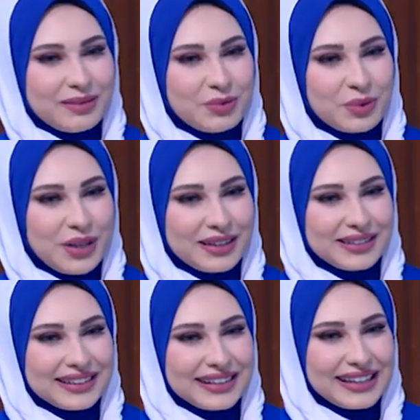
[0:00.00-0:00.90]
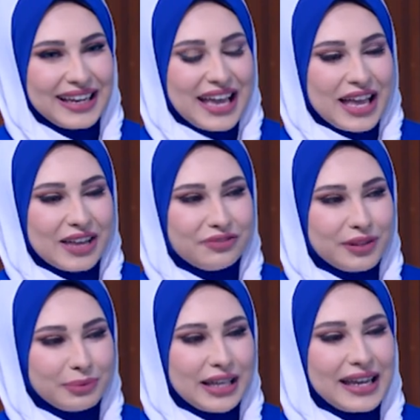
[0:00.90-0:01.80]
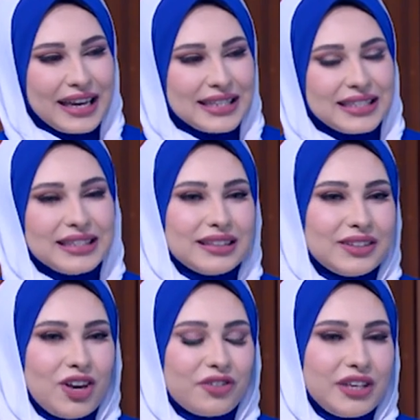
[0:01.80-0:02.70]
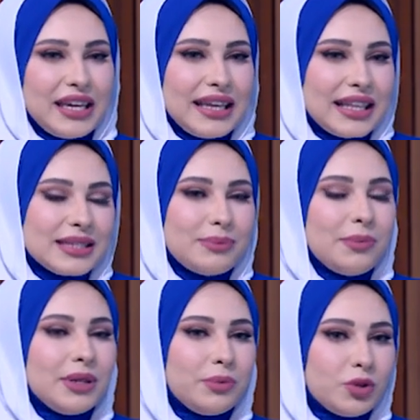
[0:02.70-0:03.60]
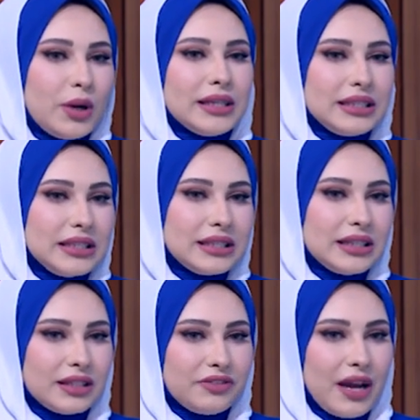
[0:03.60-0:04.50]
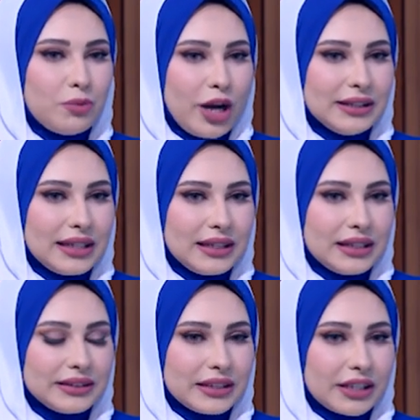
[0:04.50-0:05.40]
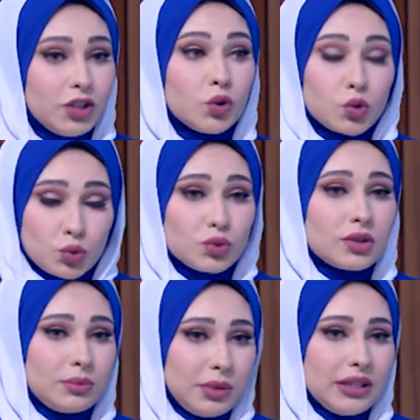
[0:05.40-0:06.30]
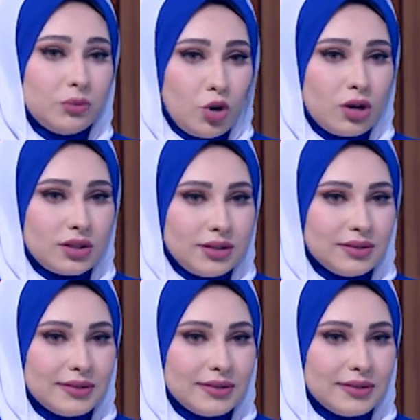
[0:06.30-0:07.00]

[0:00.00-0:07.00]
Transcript: بوجود حضرتك في البدايه عايزين نعرف ايه هي الاسباب اللي بتؤدي لارتفاع معدل التدخين خصوصا بين المراهقين